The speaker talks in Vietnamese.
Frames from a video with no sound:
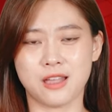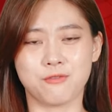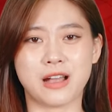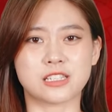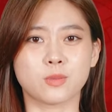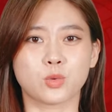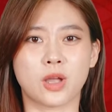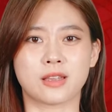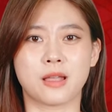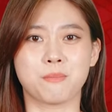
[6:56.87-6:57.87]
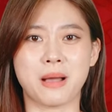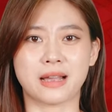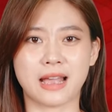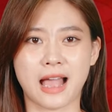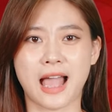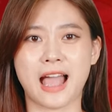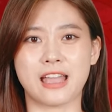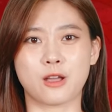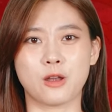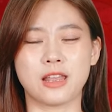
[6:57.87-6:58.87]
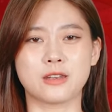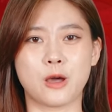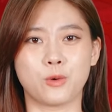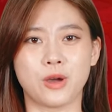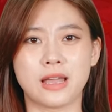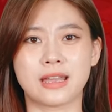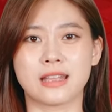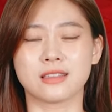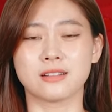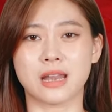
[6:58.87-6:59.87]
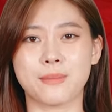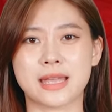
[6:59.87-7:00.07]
Và trong tuần mà cả hai có lần đầu kể từ năm